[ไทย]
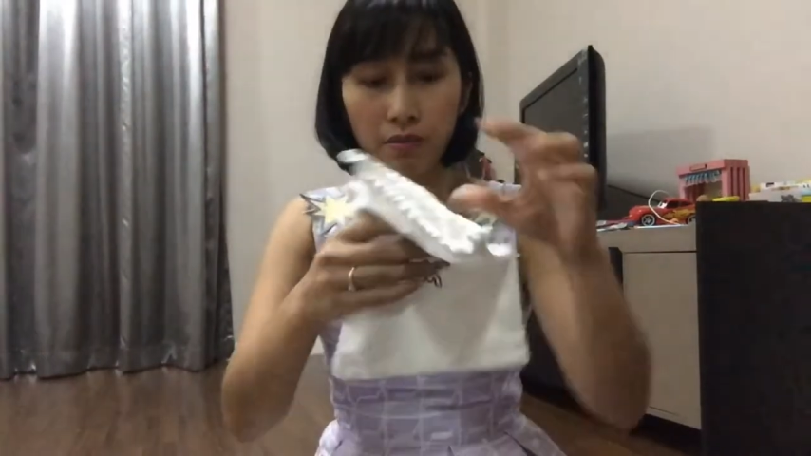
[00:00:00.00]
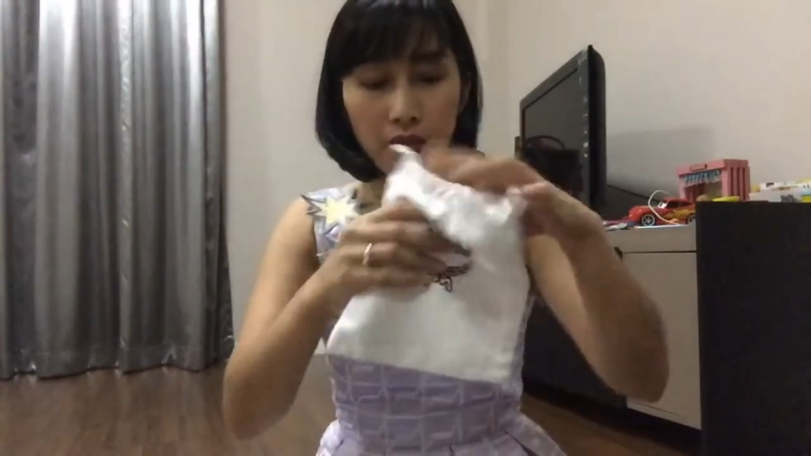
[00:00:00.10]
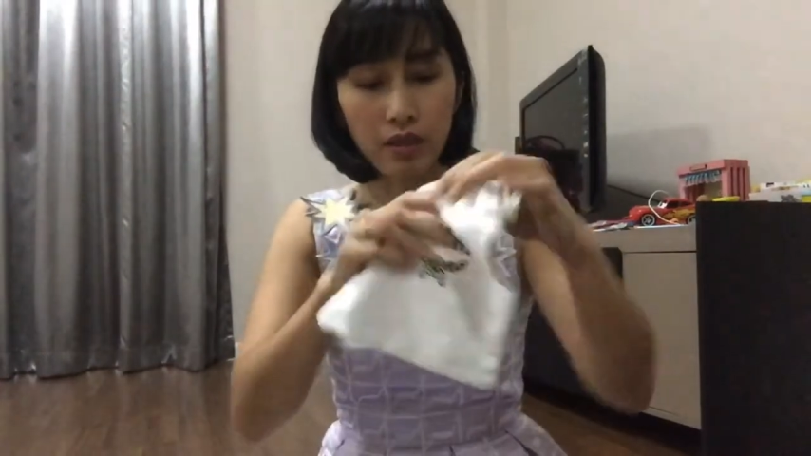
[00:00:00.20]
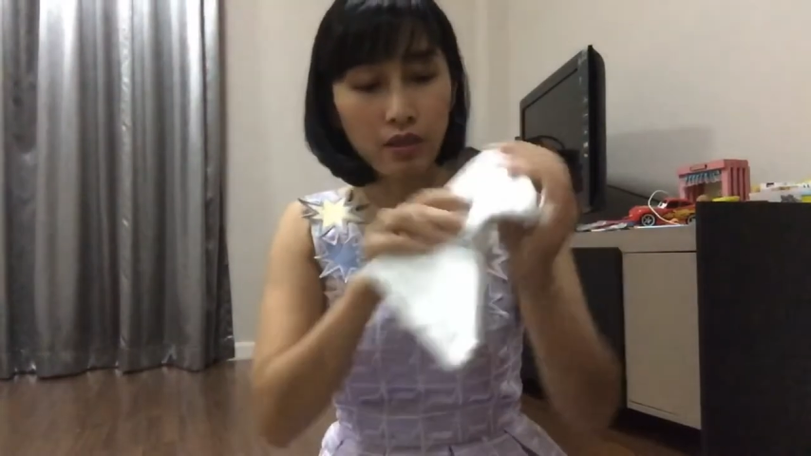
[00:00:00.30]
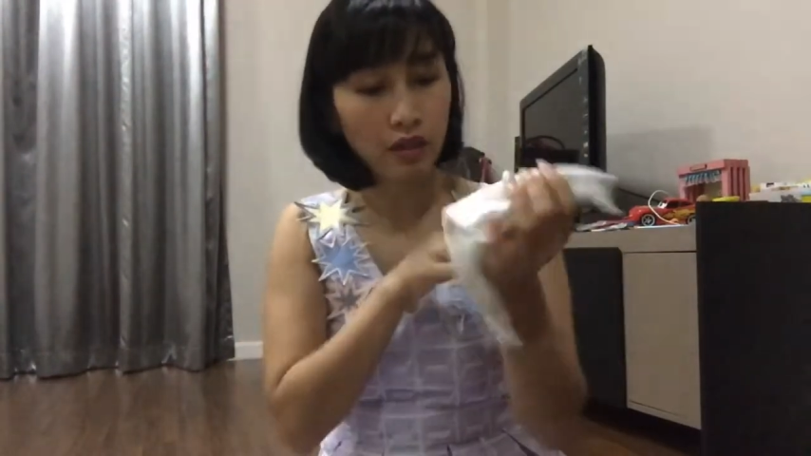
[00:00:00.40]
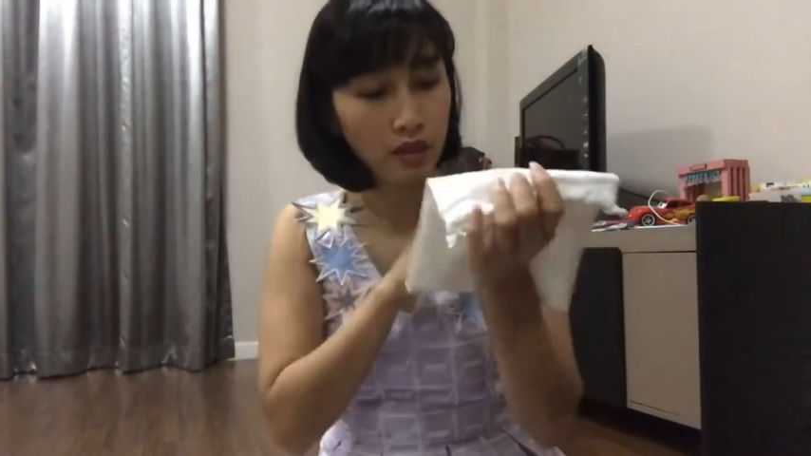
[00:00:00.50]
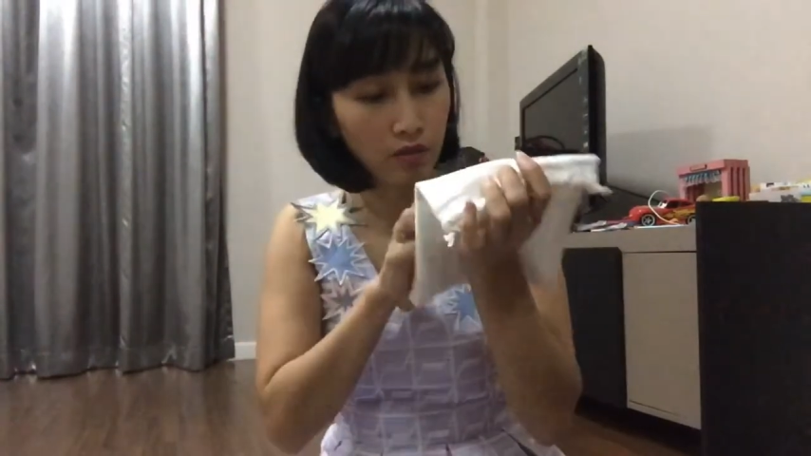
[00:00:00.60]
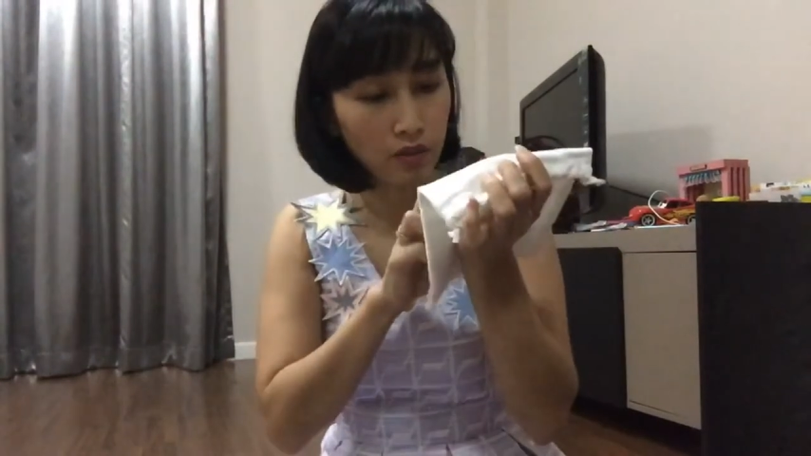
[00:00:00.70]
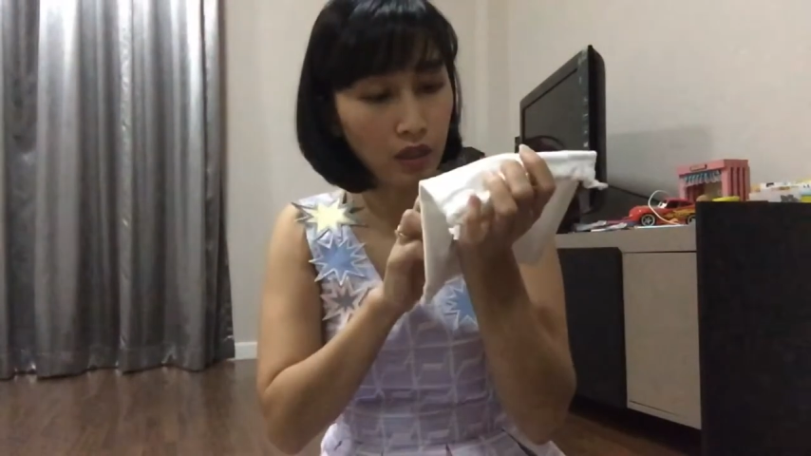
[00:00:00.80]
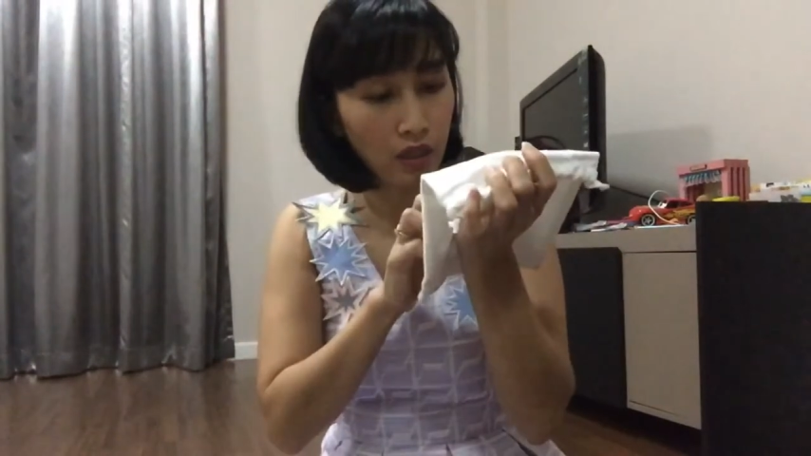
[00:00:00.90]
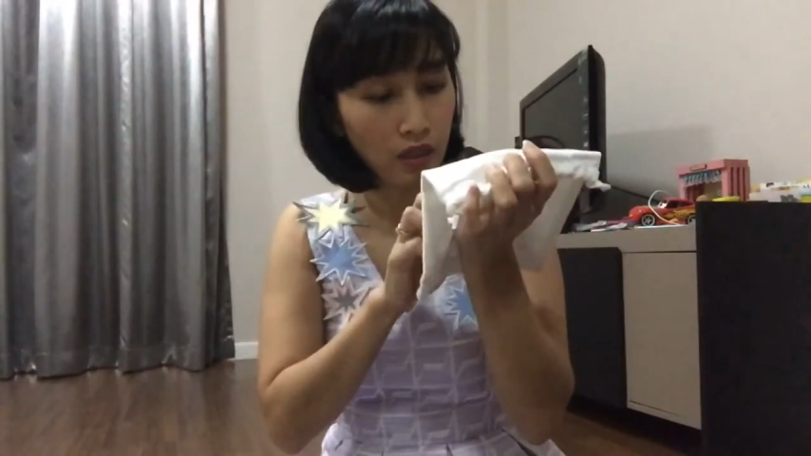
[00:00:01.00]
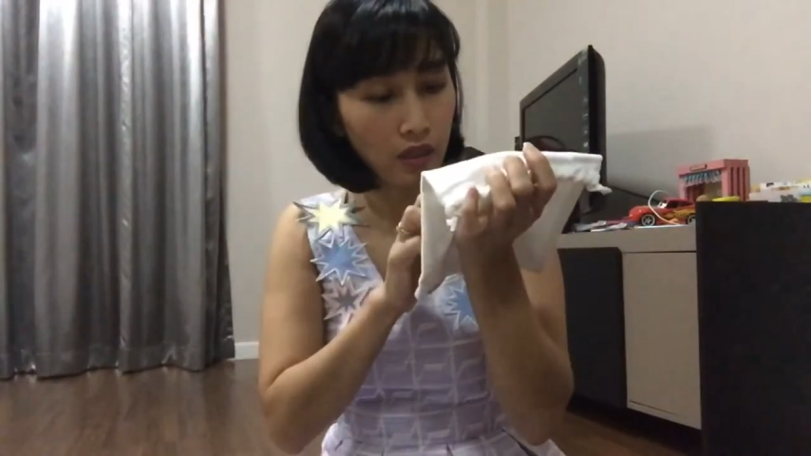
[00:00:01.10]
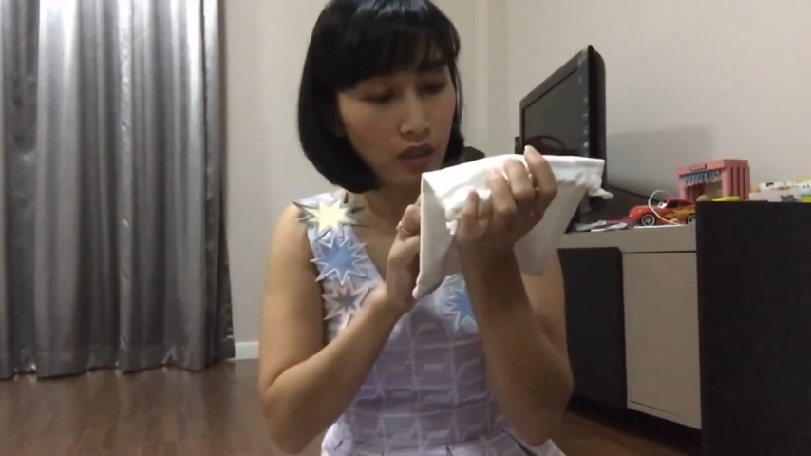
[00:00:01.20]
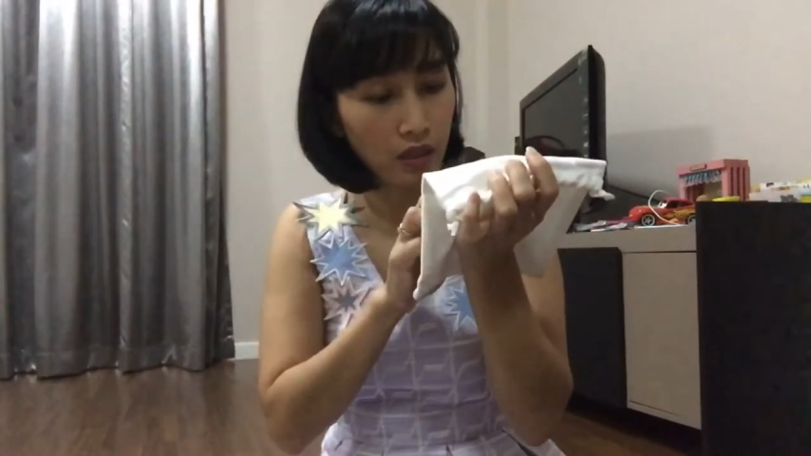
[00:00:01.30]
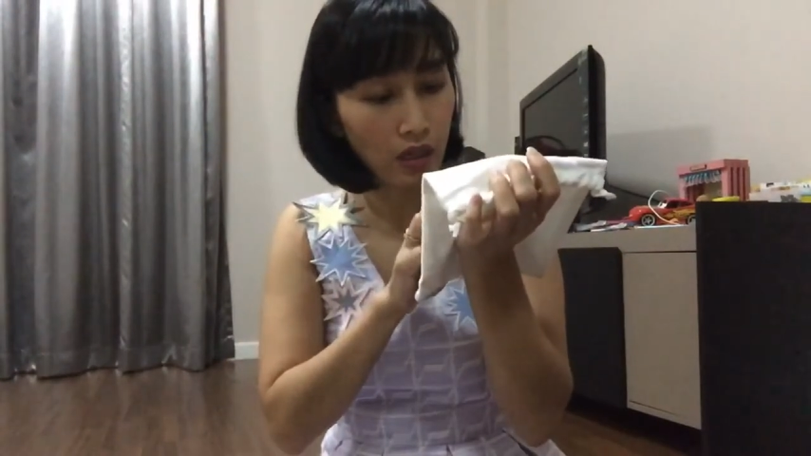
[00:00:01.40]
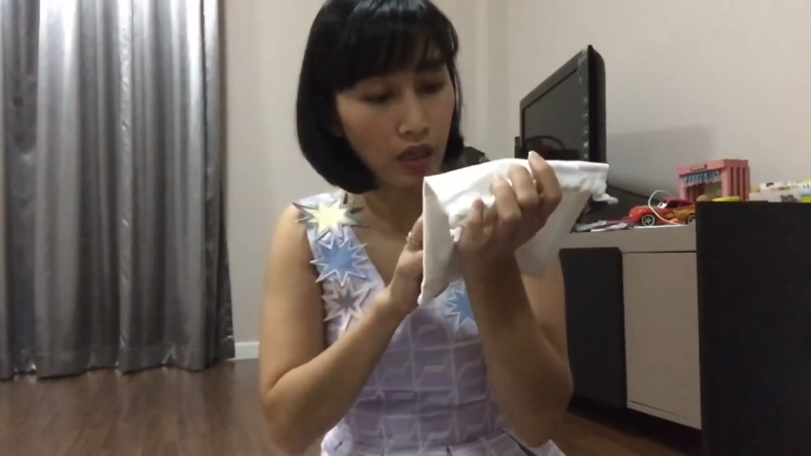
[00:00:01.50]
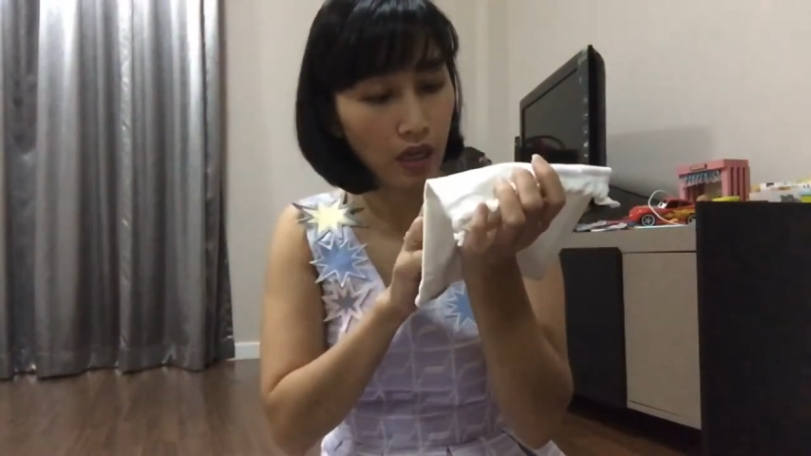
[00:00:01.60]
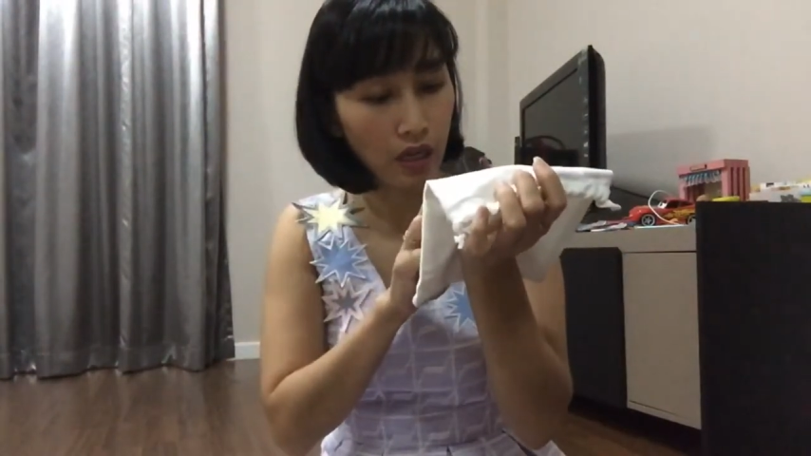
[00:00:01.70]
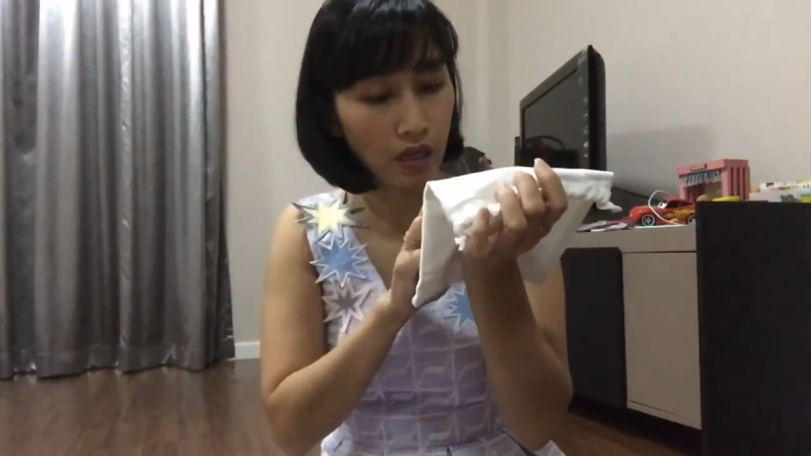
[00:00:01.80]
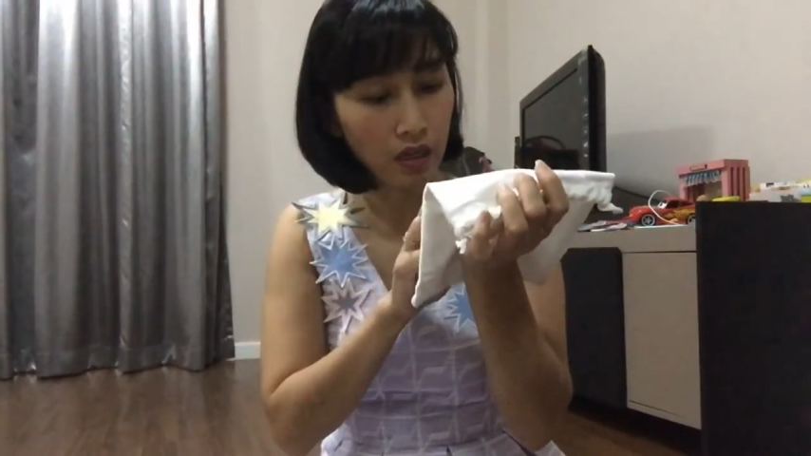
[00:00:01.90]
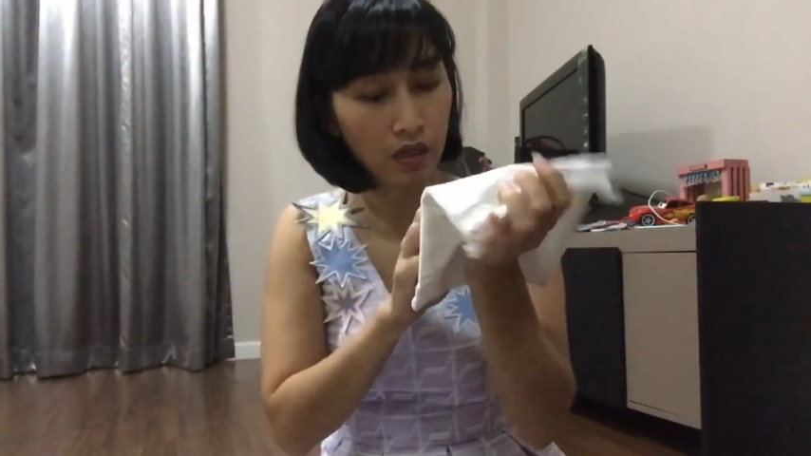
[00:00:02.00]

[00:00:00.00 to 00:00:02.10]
มีสกรีนตรงนี้นะคะ